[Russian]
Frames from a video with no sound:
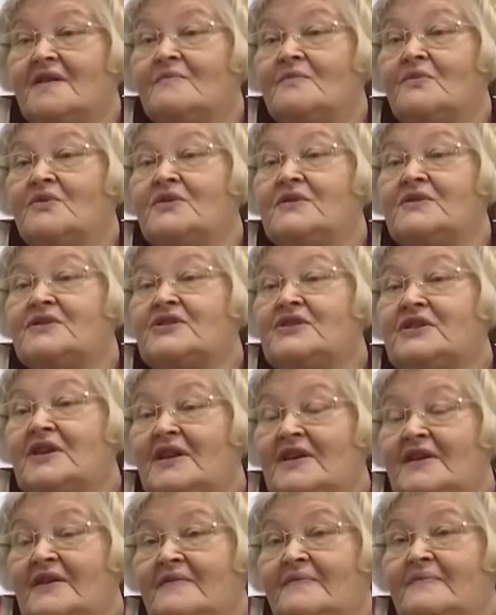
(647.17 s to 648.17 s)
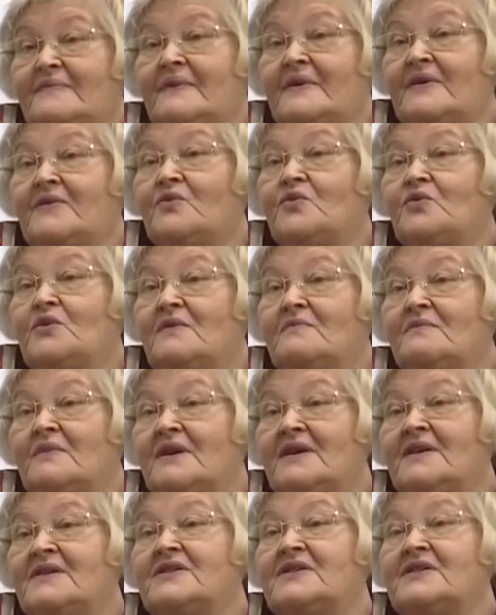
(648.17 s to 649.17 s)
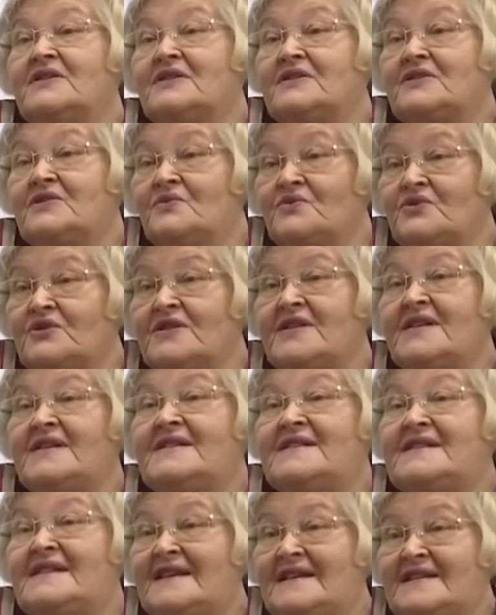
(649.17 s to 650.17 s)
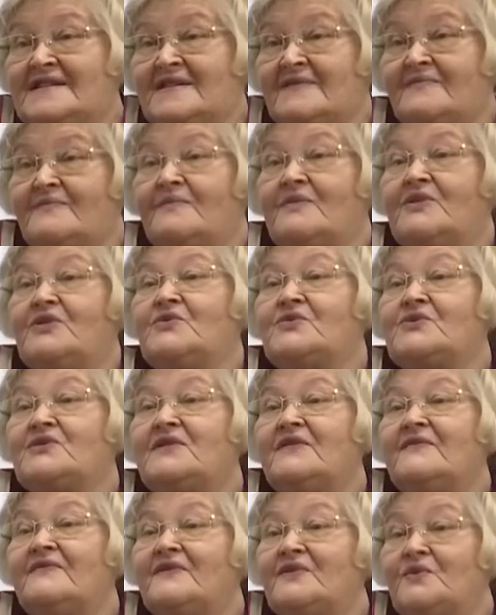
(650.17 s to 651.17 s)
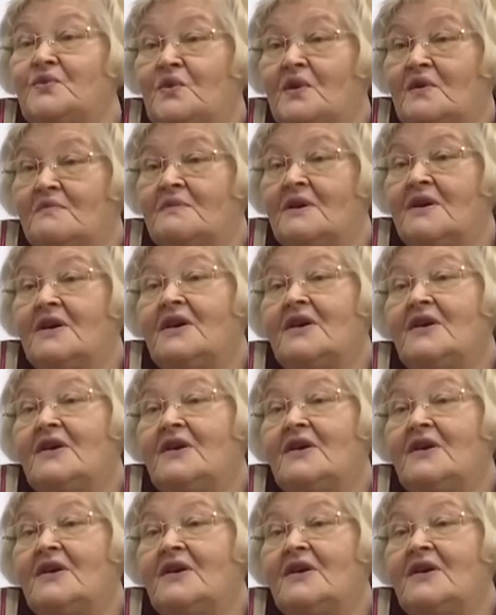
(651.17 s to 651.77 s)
Мы жили, покуда мы нужны детям, мы нужны внукам.